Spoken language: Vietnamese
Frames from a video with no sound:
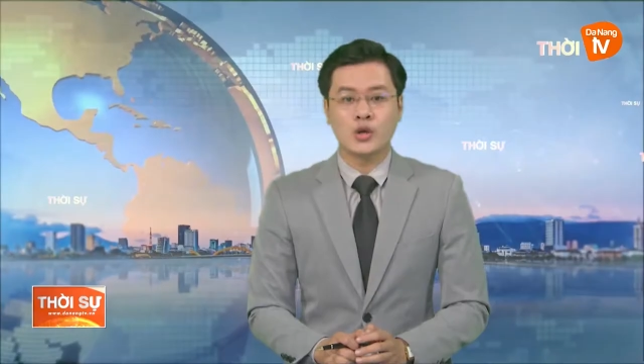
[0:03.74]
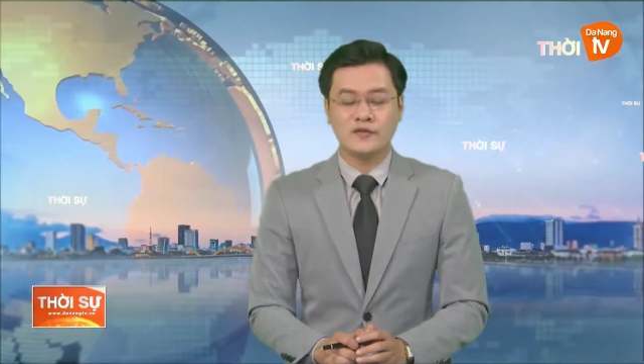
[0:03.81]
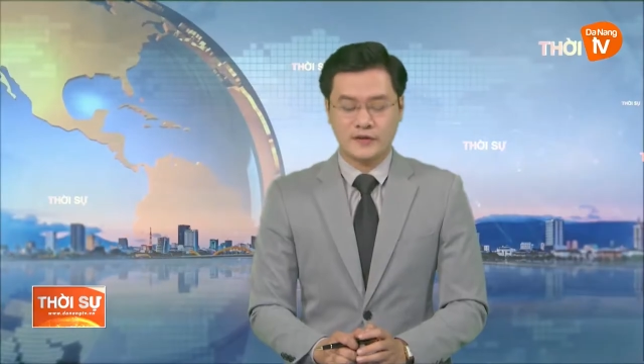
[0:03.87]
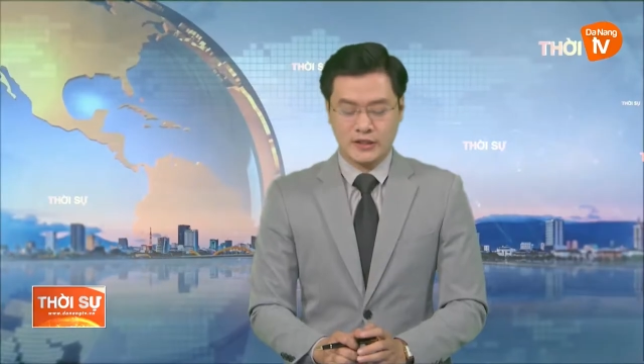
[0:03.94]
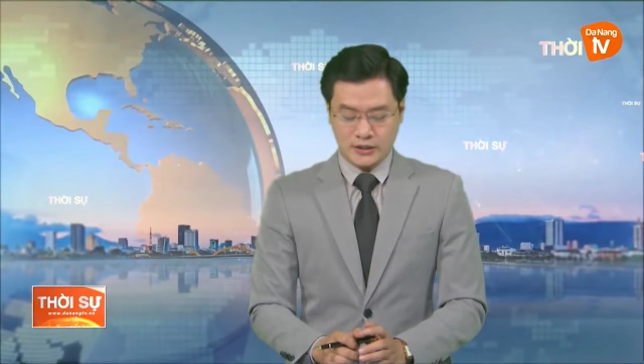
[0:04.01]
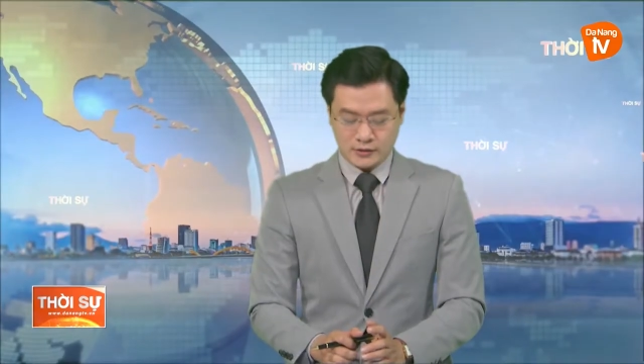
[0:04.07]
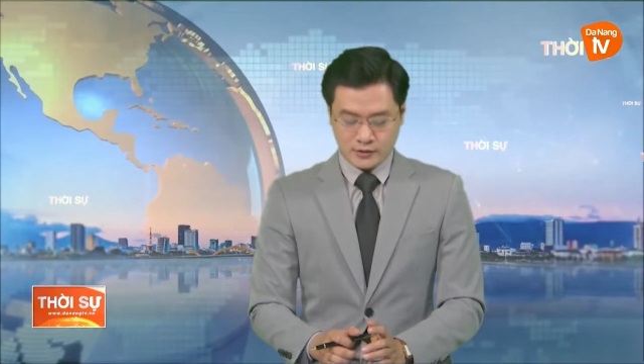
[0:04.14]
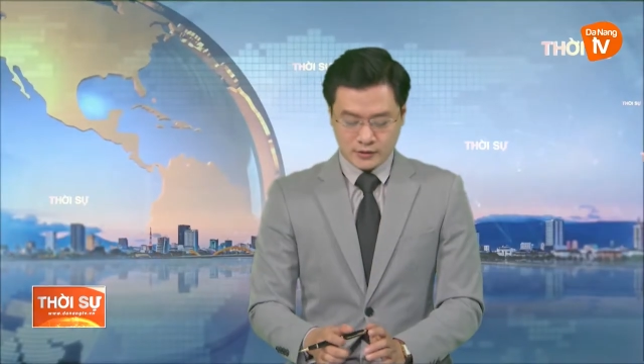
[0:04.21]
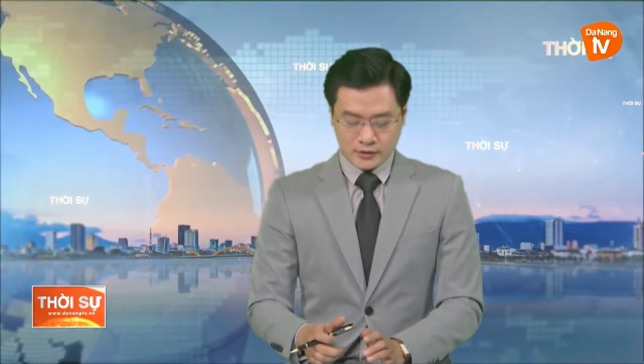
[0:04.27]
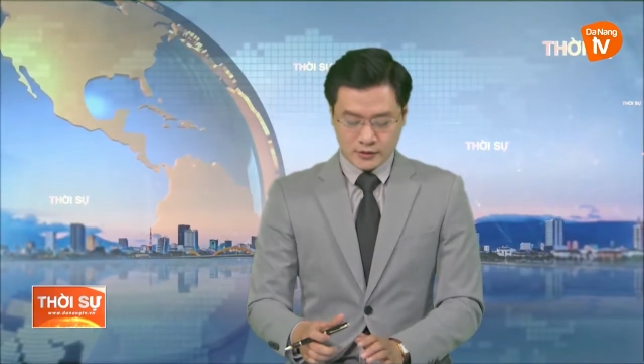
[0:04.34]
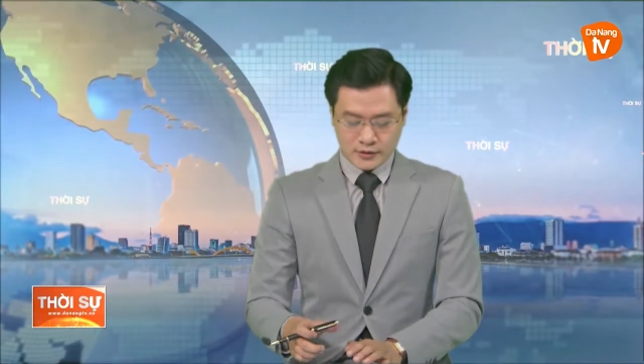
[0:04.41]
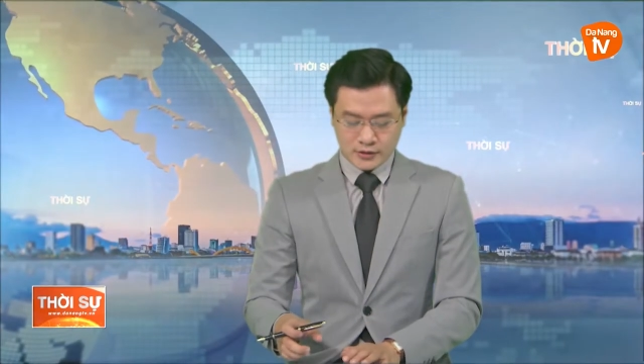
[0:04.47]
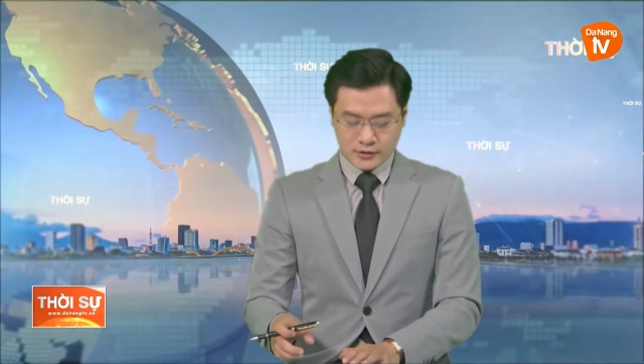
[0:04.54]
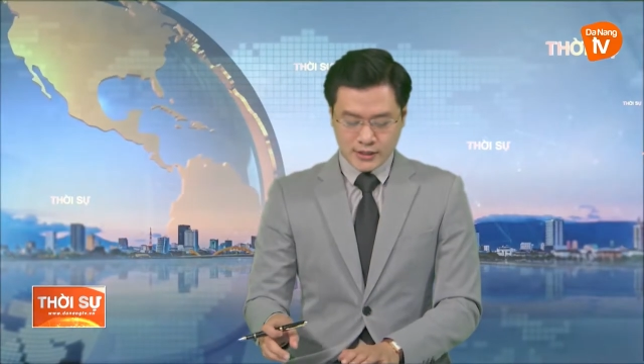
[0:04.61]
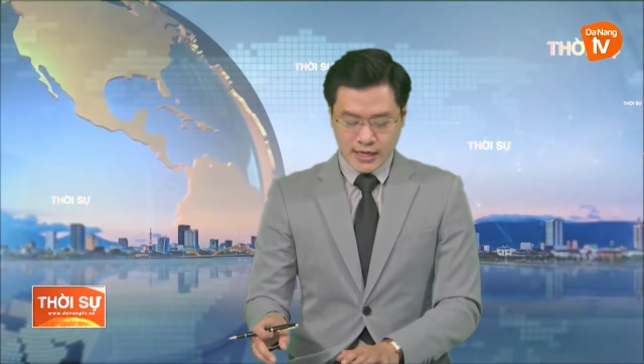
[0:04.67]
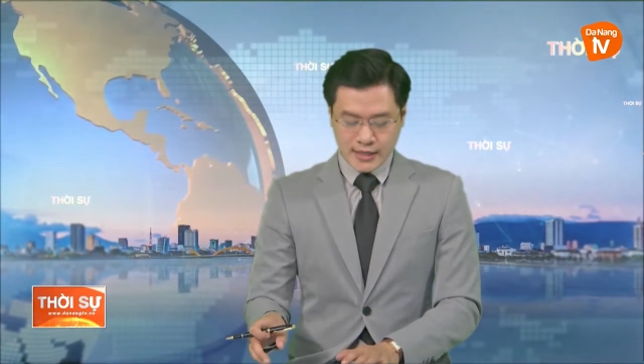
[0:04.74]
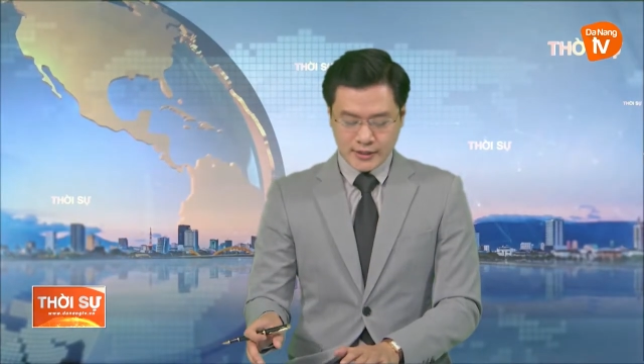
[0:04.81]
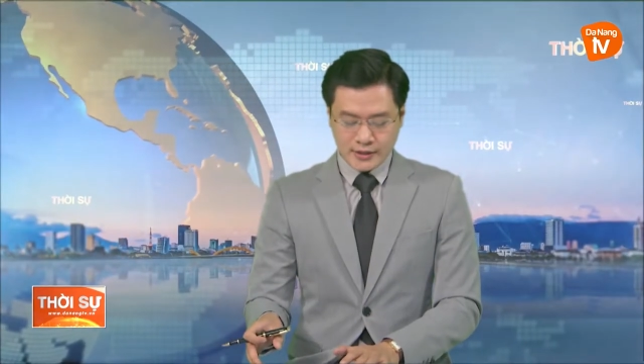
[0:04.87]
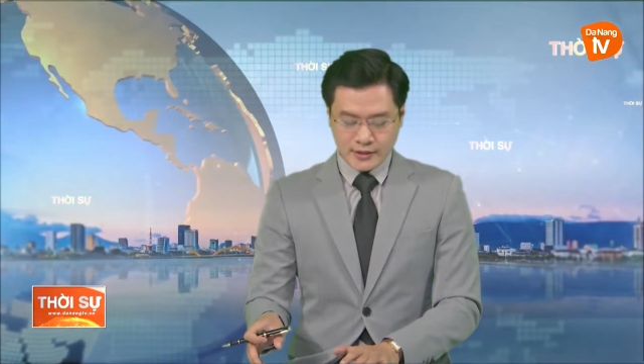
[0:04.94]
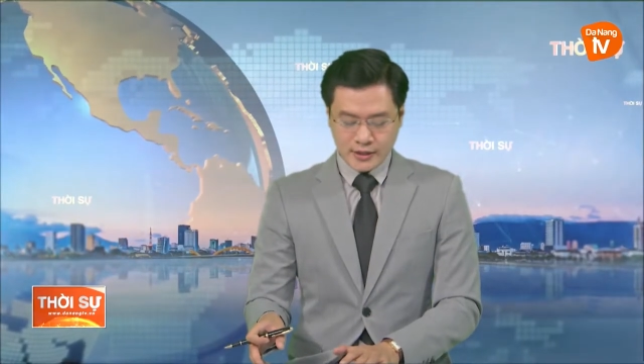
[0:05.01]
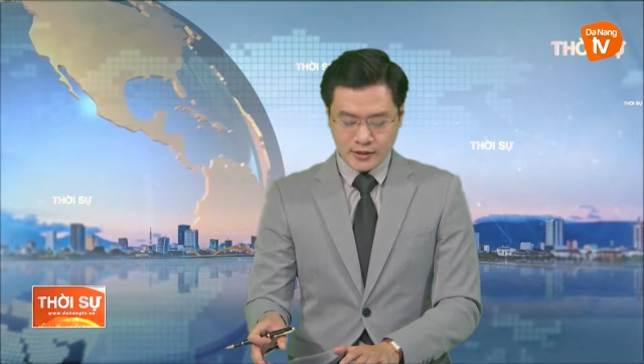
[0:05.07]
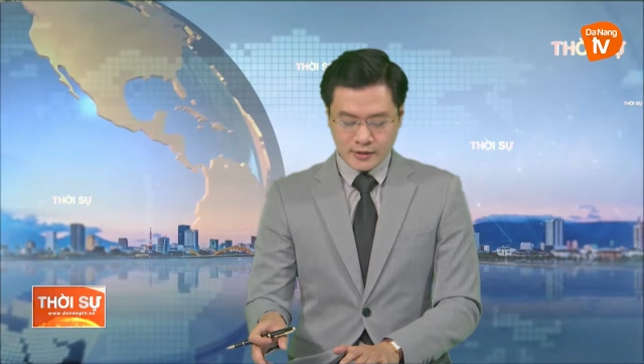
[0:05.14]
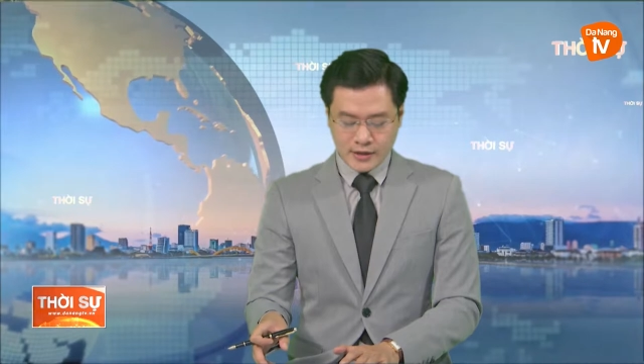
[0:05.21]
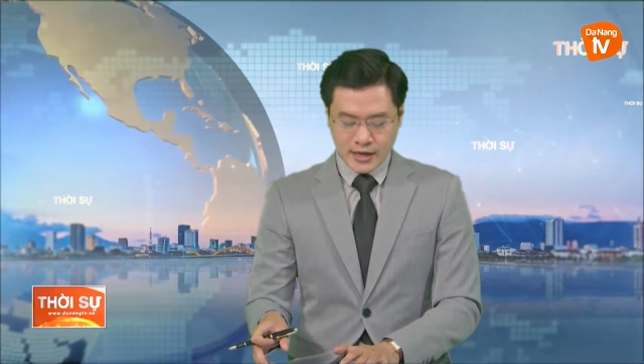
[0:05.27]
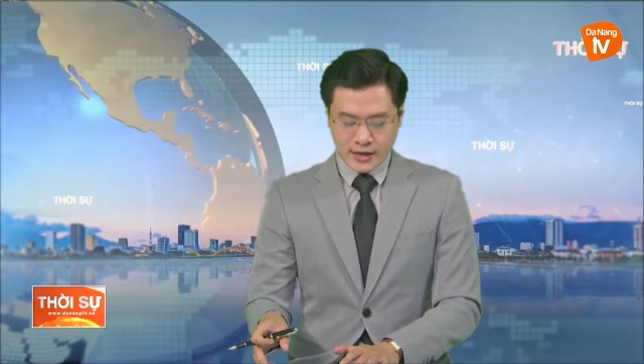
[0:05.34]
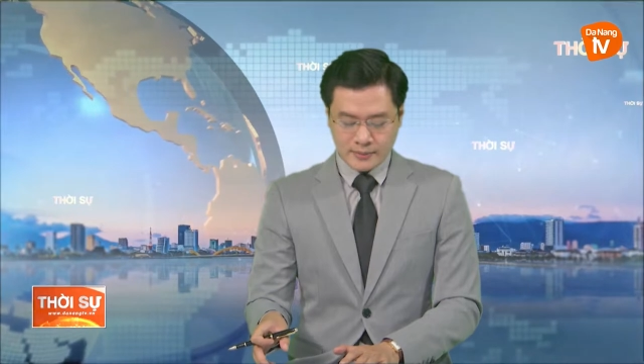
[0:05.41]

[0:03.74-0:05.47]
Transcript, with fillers: Thưa quý vị, từ nay đến hết